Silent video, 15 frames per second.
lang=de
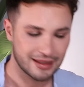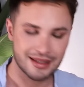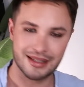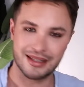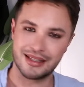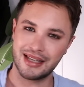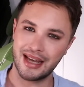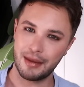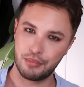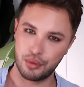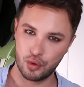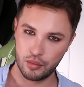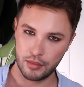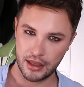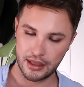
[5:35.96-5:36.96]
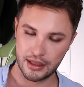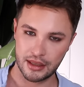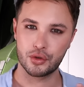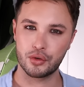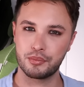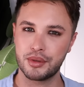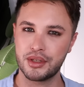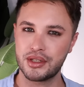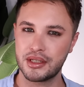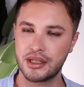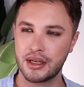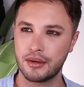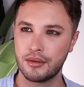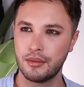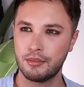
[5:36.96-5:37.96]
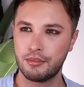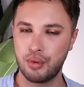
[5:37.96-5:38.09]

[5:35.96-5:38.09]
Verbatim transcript: Sehr blumig, so ein bisschen